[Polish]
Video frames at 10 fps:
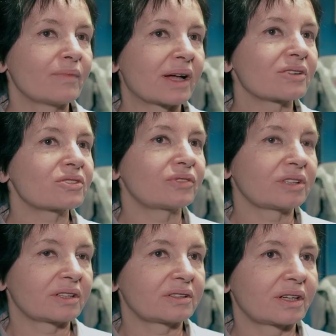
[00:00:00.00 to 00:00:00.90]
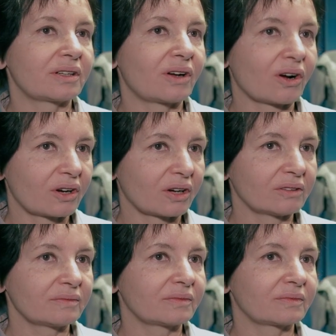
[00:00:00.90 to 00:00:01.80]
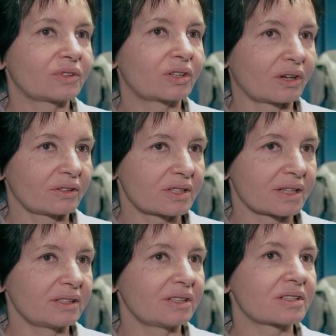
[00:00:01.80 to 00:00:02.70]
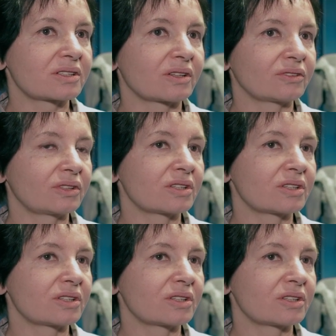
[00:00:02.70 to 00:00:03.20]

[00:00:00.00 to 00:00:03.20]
ma rozwinięte oko, do końca i jest ona,